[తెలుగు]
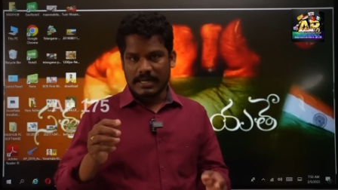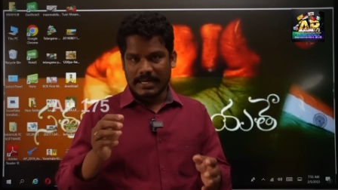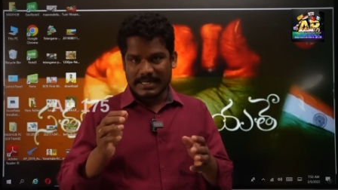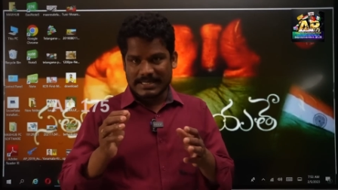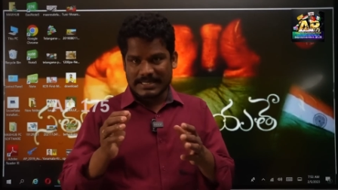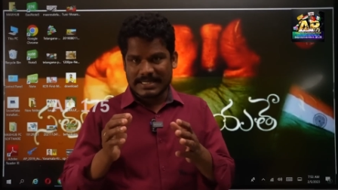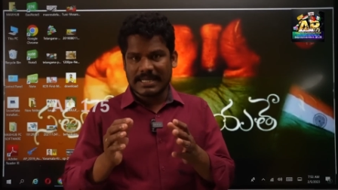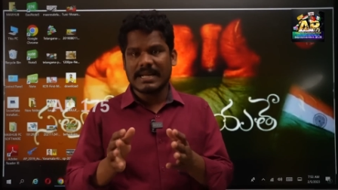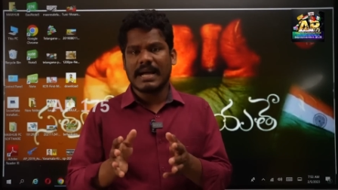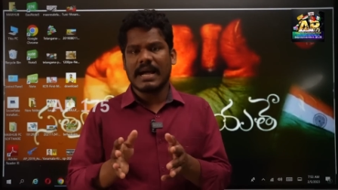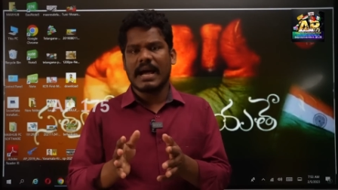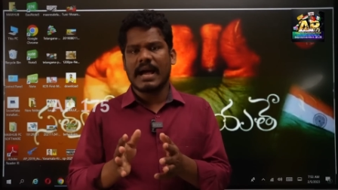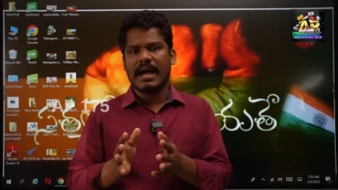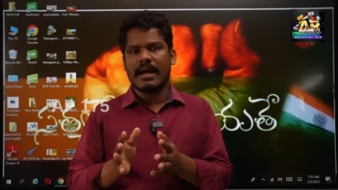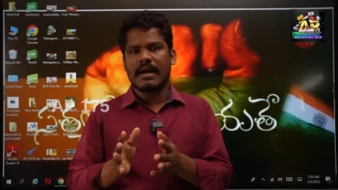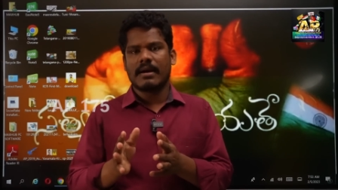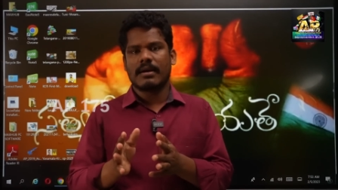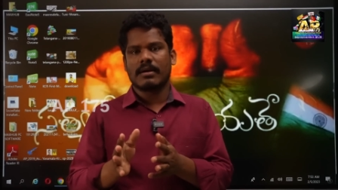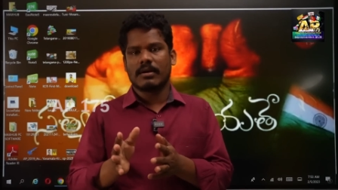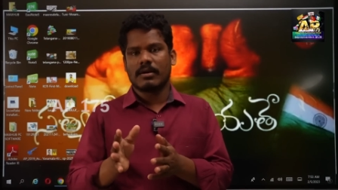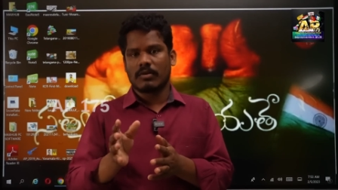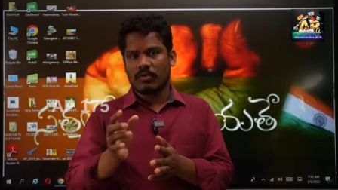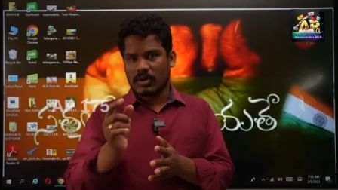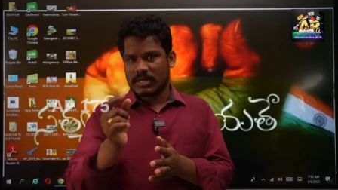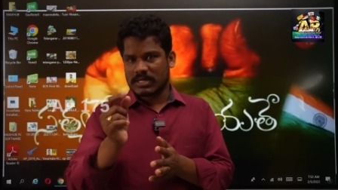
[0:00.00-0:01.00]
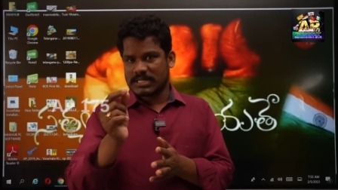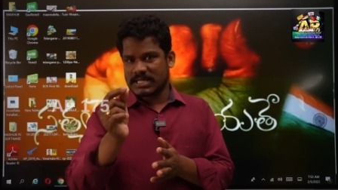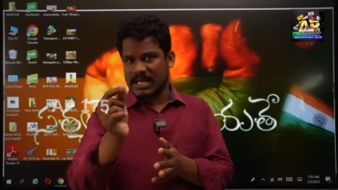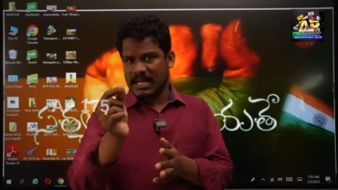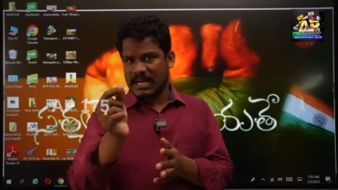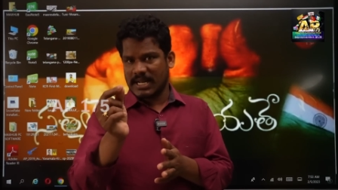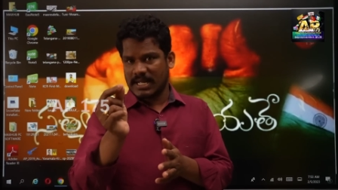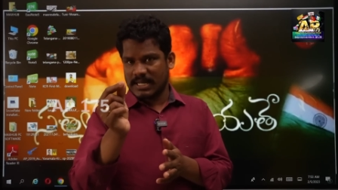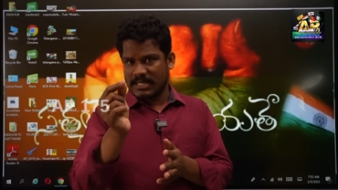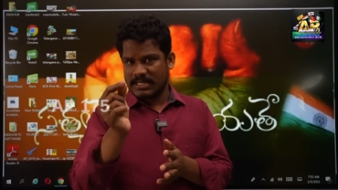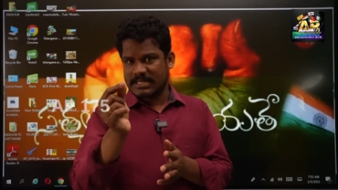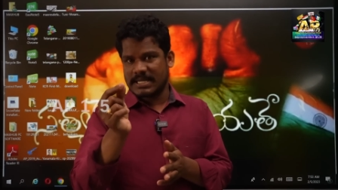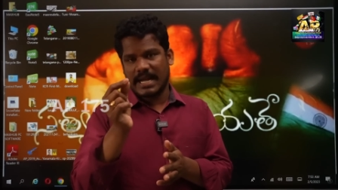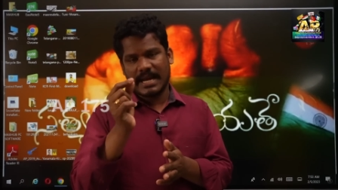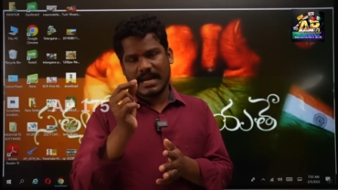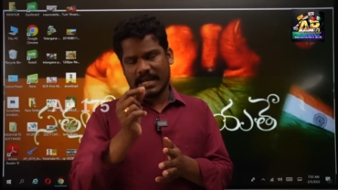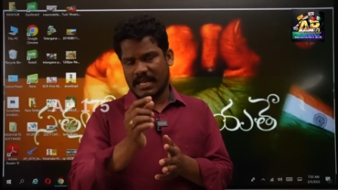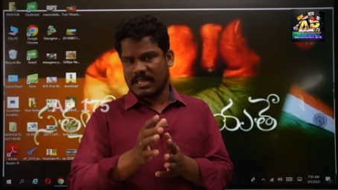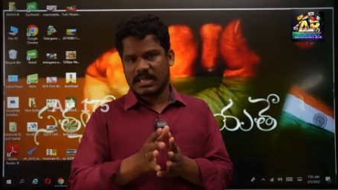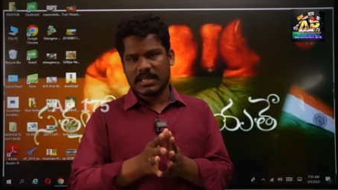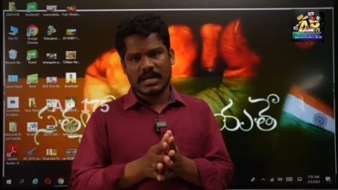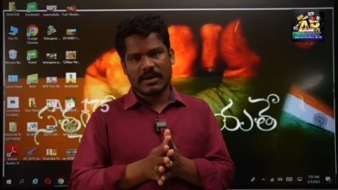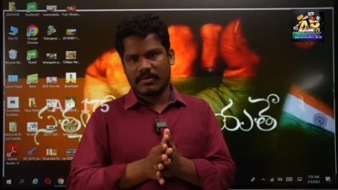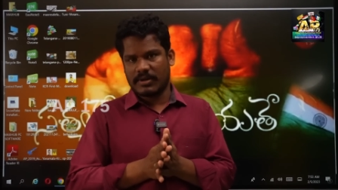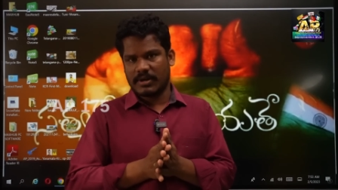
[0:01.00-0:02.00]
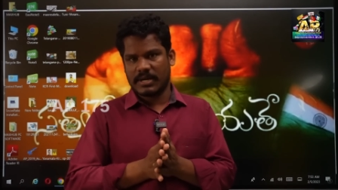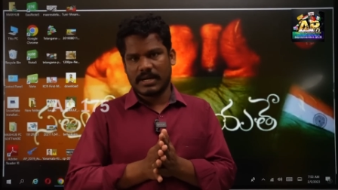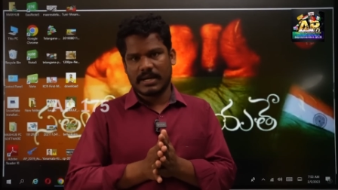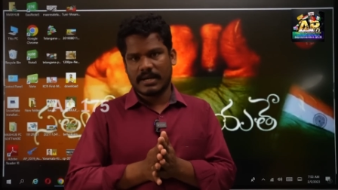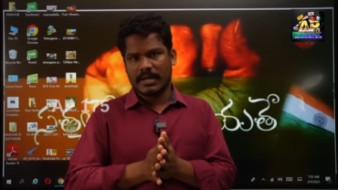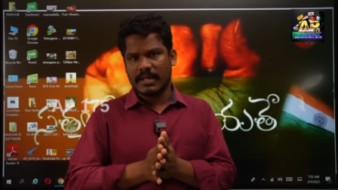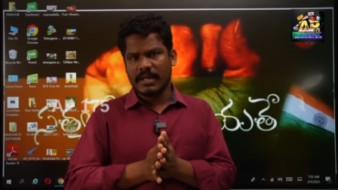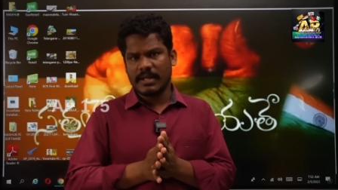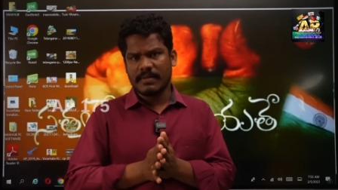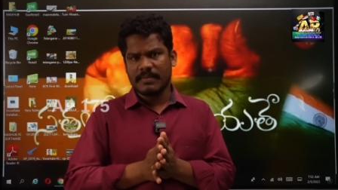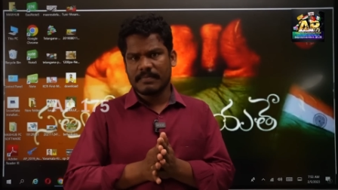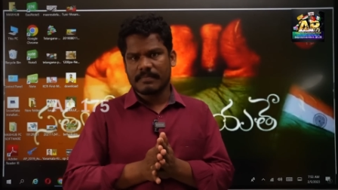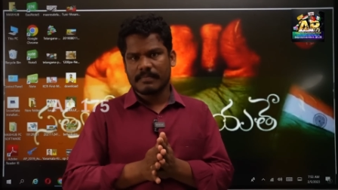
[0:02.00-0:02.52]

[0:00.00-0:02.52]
నిజంగా ఒకసారి జాగ్రత్తగా వినండి